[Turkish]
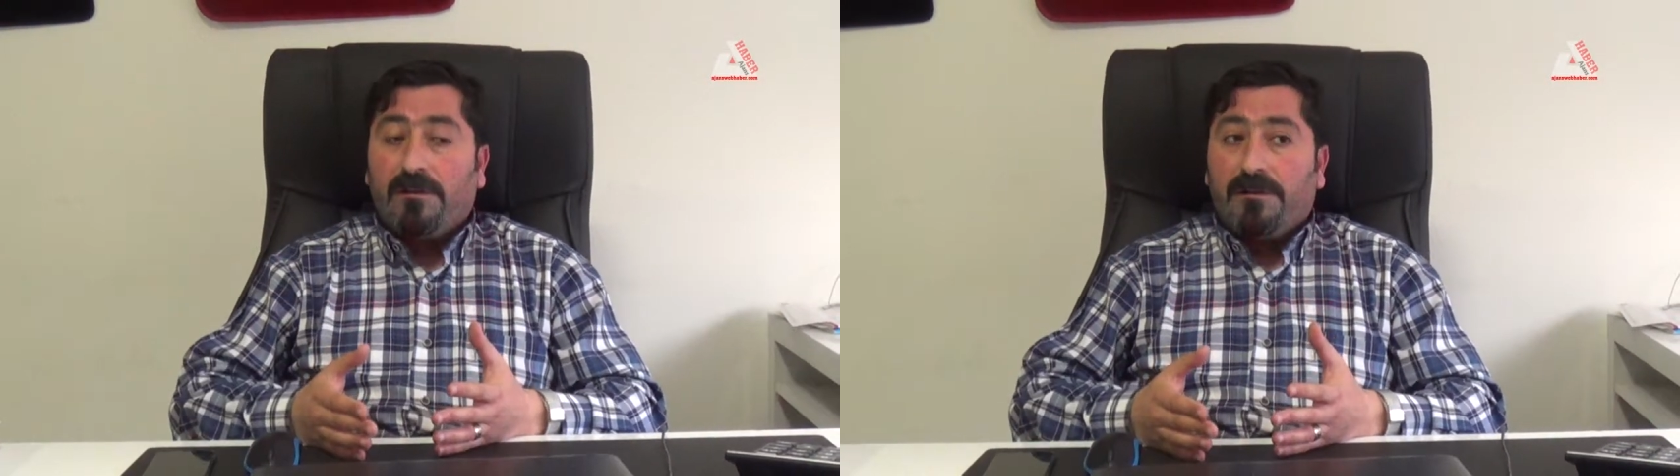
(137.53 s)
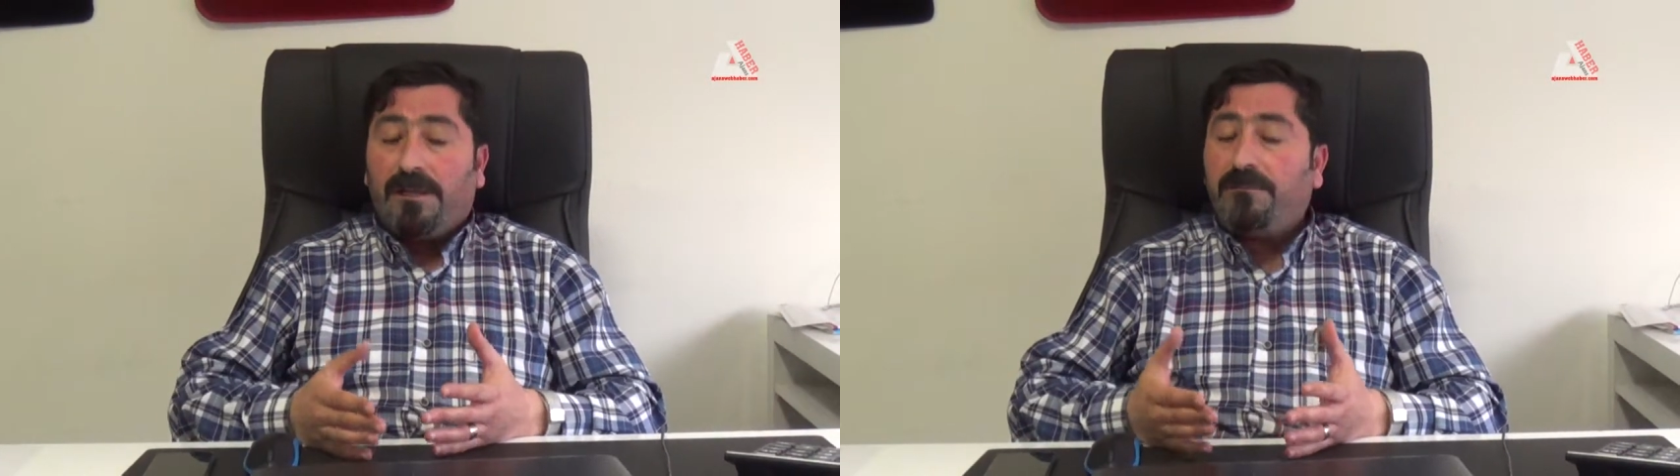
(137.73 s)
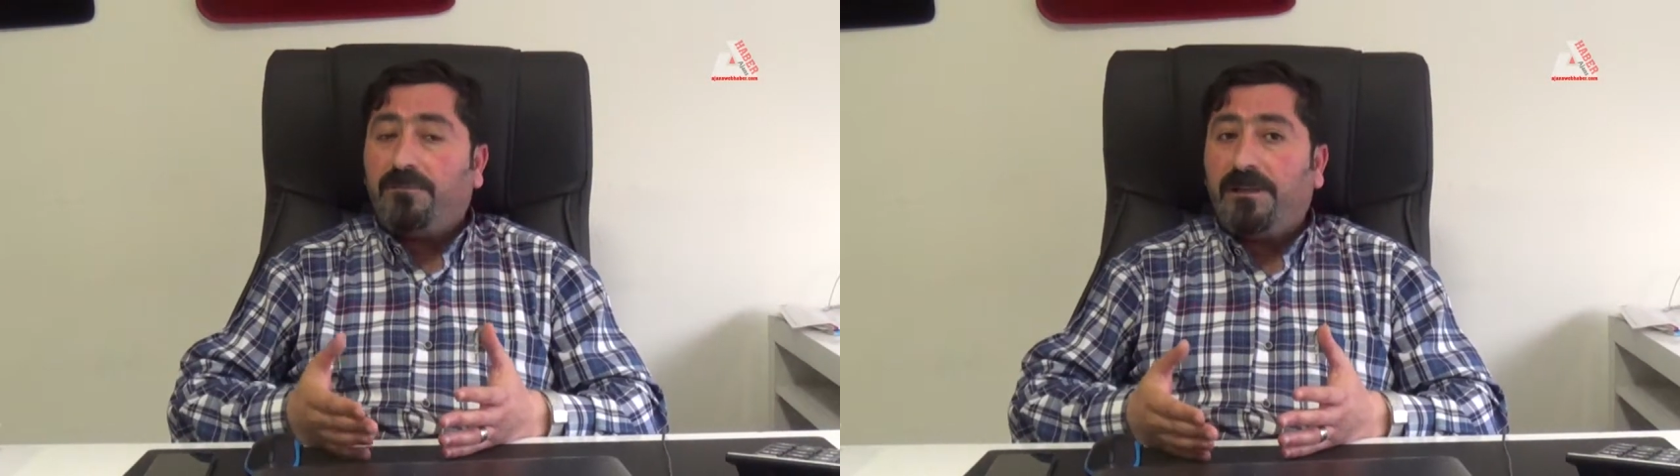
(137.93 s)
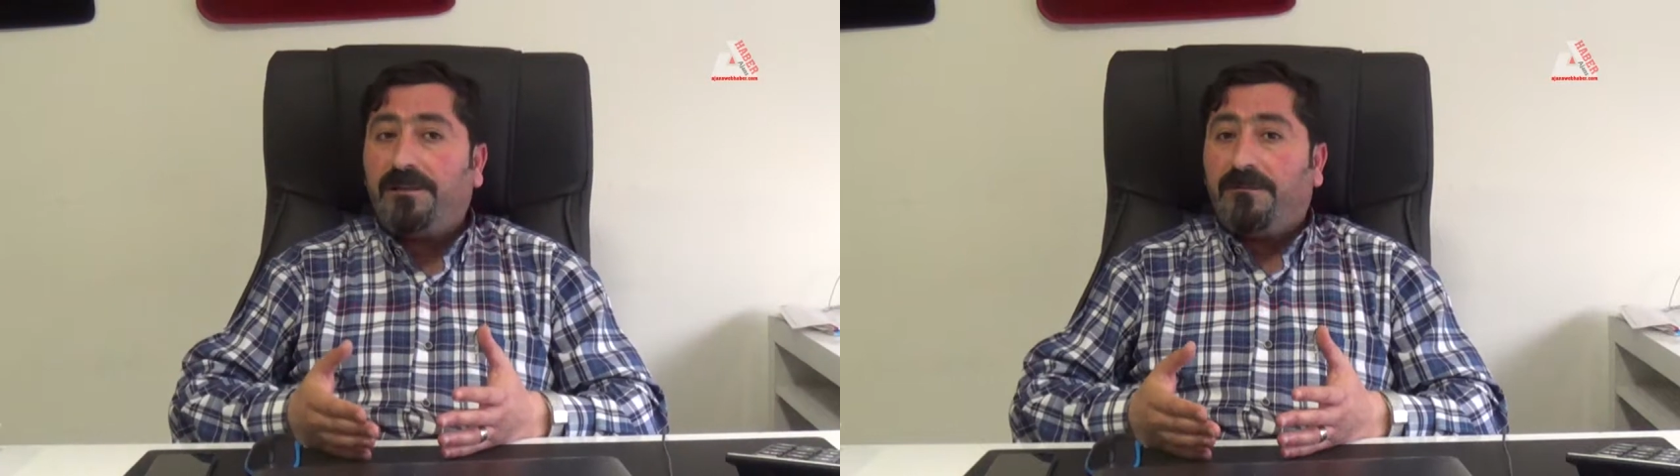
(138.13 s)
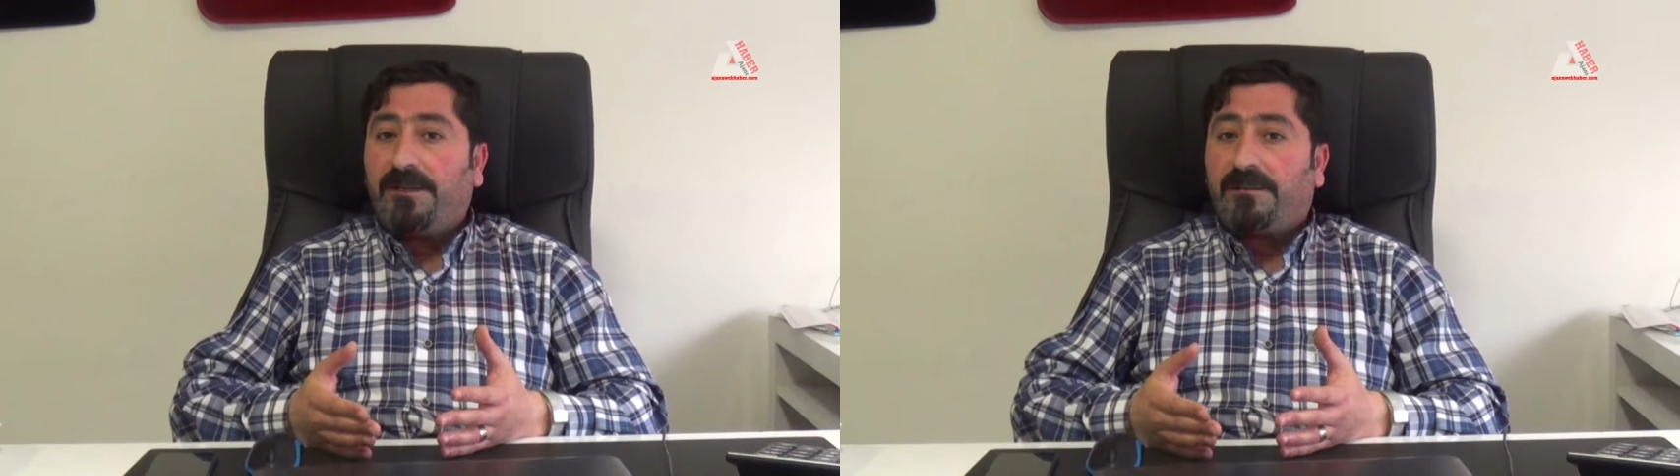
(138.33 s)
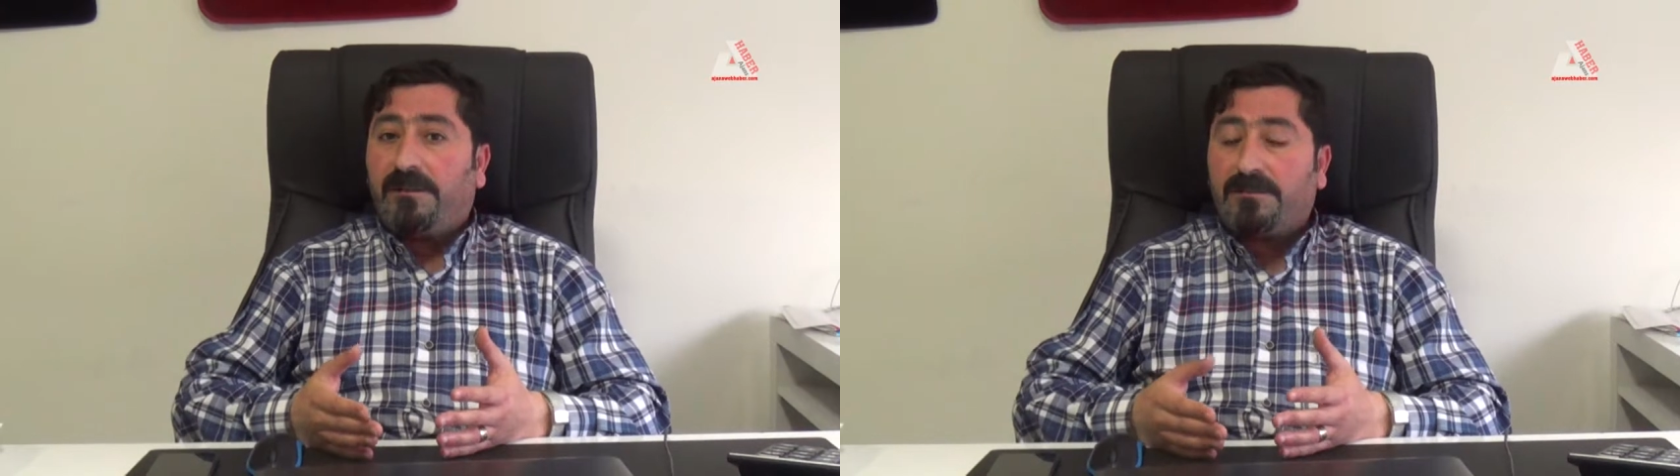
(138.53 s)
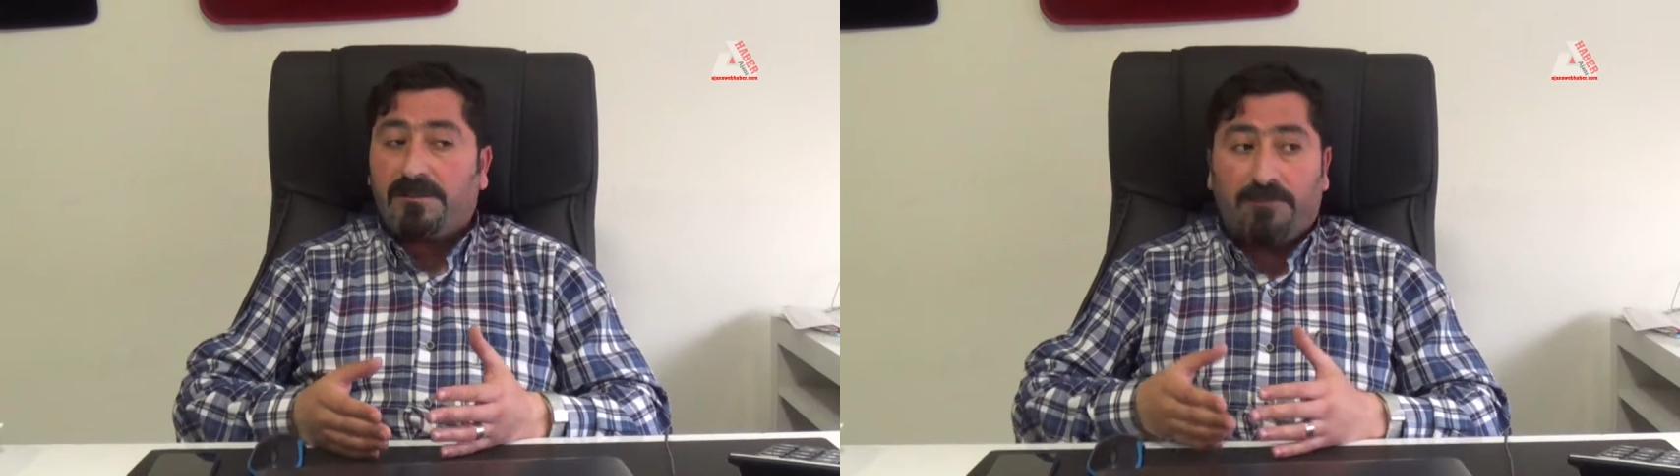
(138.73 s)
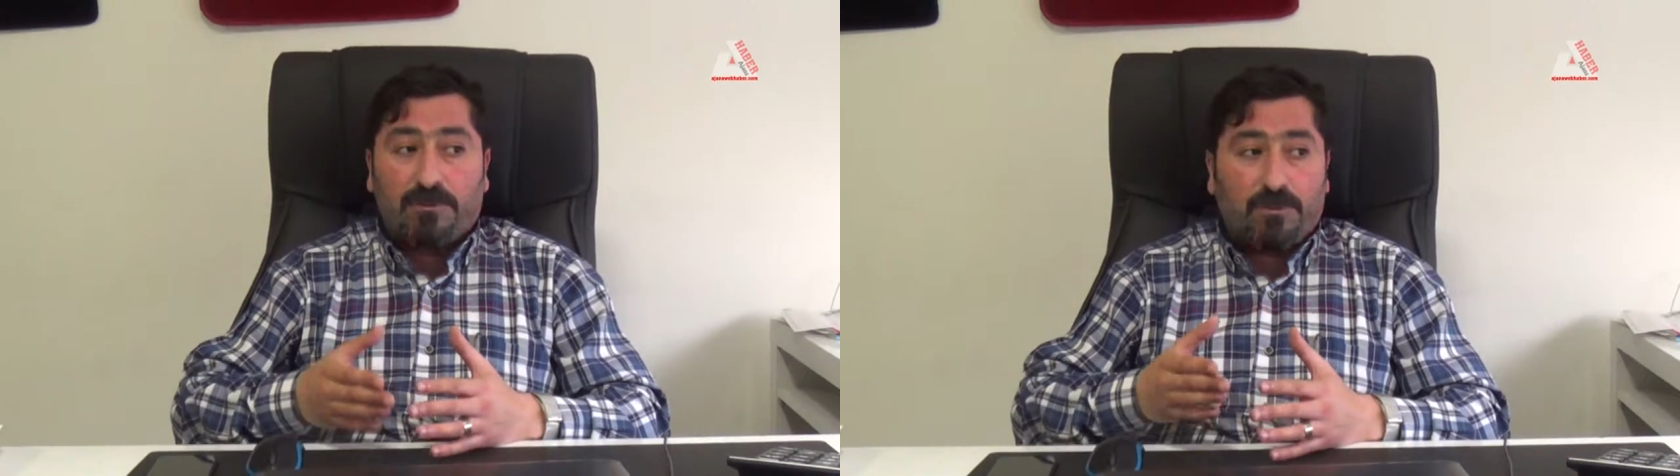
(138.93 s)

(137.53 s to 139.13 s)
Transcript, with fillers: Yani bu ne demektir ya? Spor